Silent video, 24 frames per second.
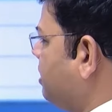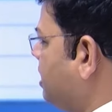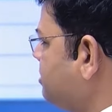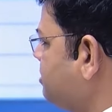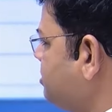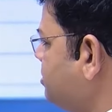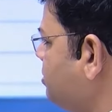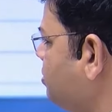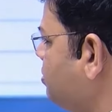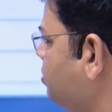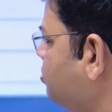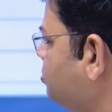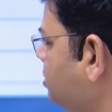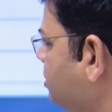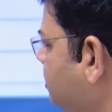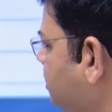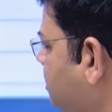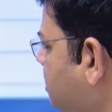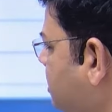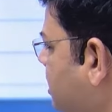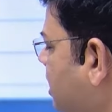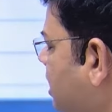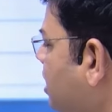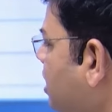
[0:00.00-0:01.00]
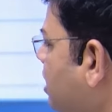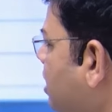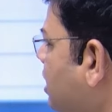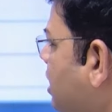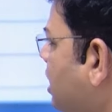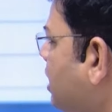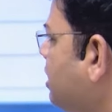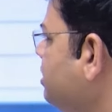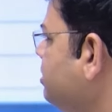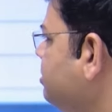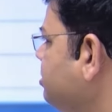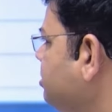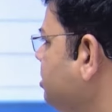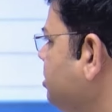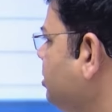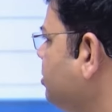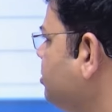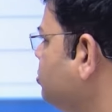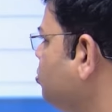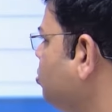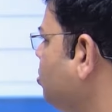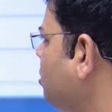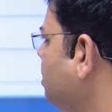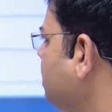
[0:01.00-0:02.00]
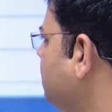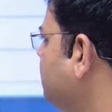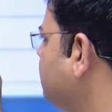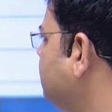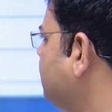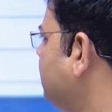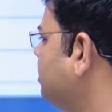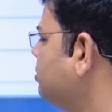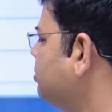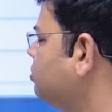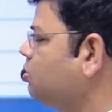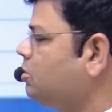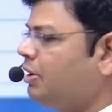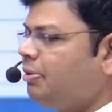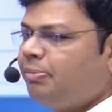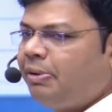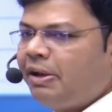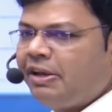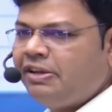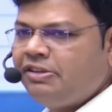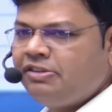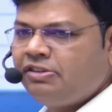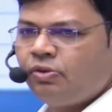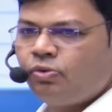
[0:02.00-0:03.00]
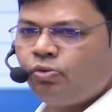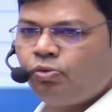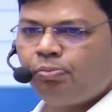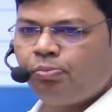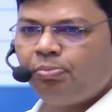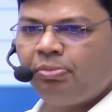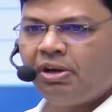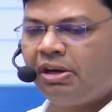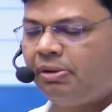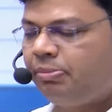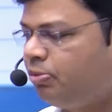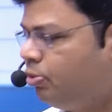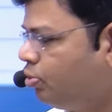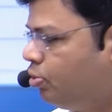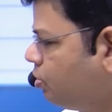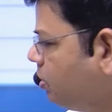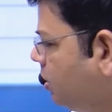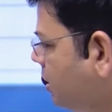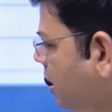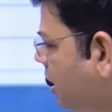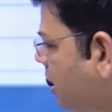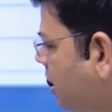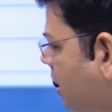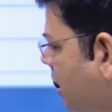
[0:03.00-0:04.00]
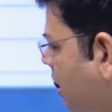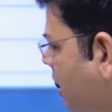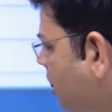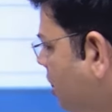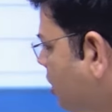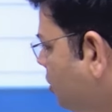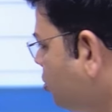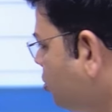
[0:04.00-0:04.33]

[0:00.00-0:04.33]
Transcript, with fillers: चीज़ें हो सकती हैं अगर इशिता किशोर लास्ट लास्ट दो के रूप में अगर हम लोग देखेंगे तो